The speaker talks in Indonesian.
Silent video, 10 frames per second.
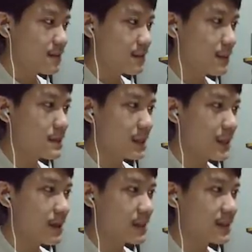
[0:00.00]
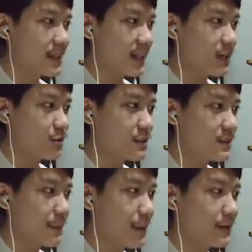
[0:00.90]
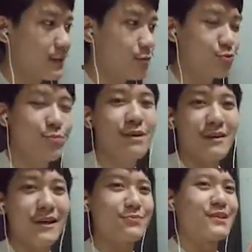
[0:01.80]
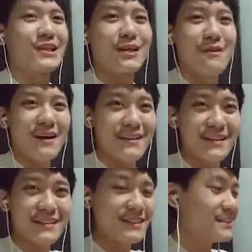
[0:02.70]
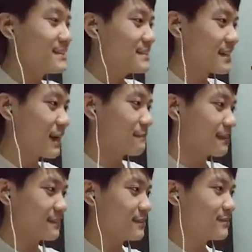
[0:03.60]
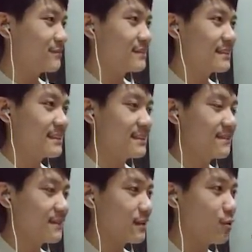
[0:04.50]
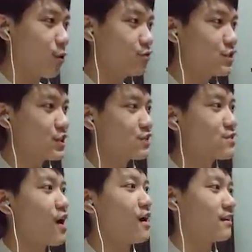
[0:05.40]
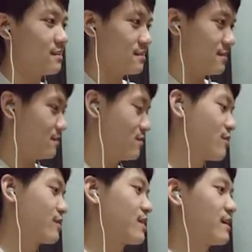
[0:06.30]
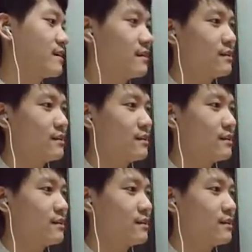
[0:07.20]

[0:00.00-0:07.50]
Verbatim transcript: Okay. 6 cm thick industrial padding. Oh, sumpah guys, merinding banget guys. Gamenya loh. Low signal. Oke. Okay.